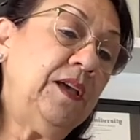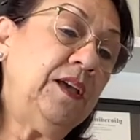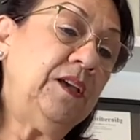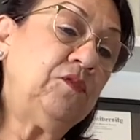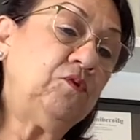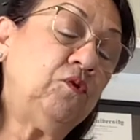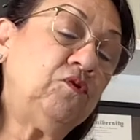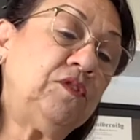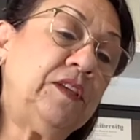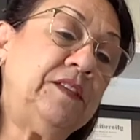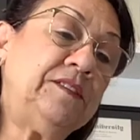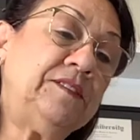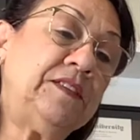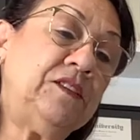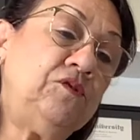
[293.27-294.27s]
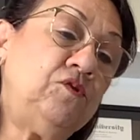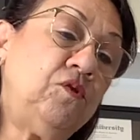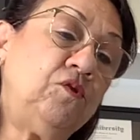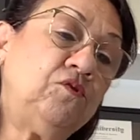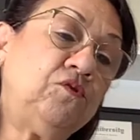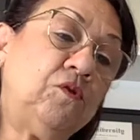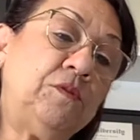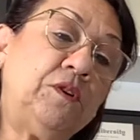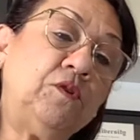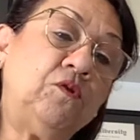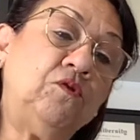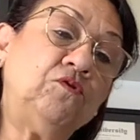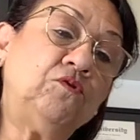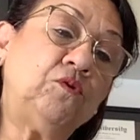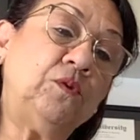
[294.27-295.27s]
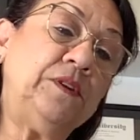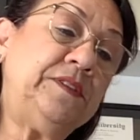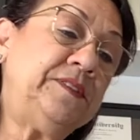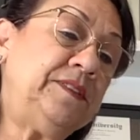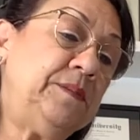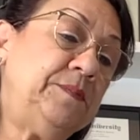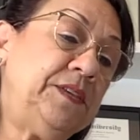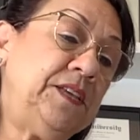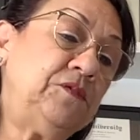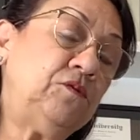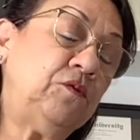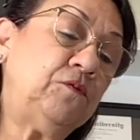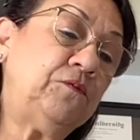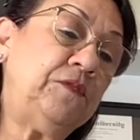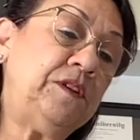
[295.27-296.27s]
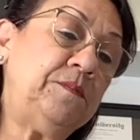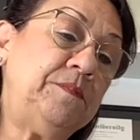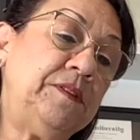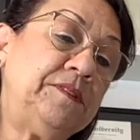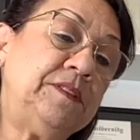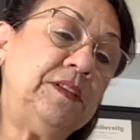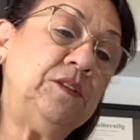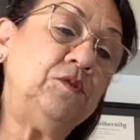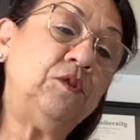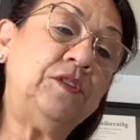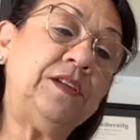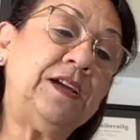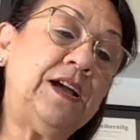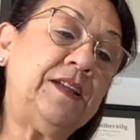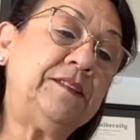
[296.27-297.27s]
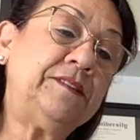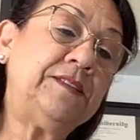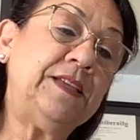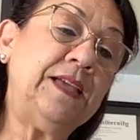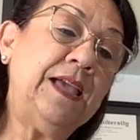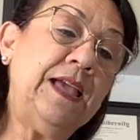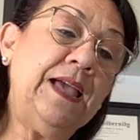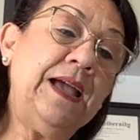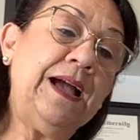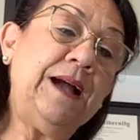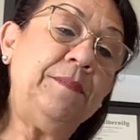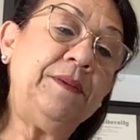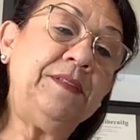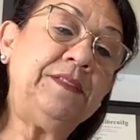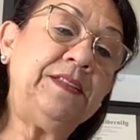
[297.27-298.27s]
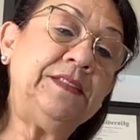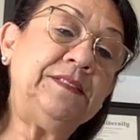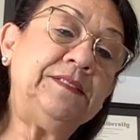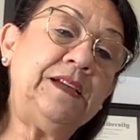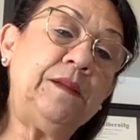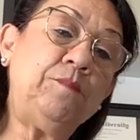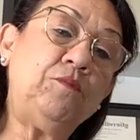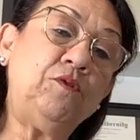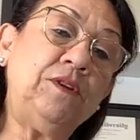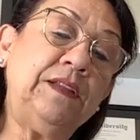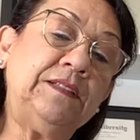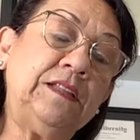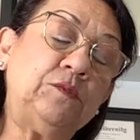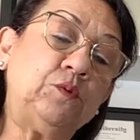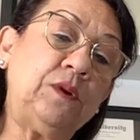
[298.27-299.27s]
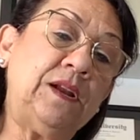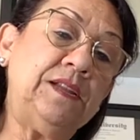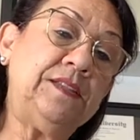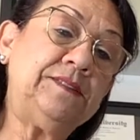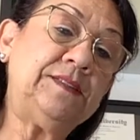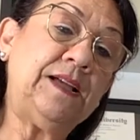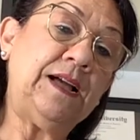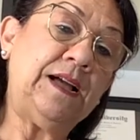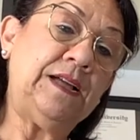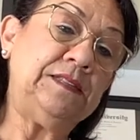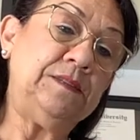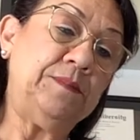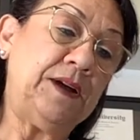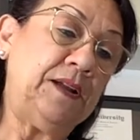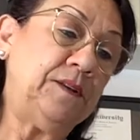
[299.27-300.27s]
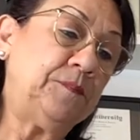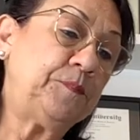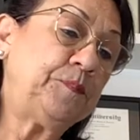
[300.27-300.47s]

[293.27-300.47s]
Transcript: Jesús enseñó sobre construir cimientos firmes y no dejarse amedrentar por la naturaleza animal.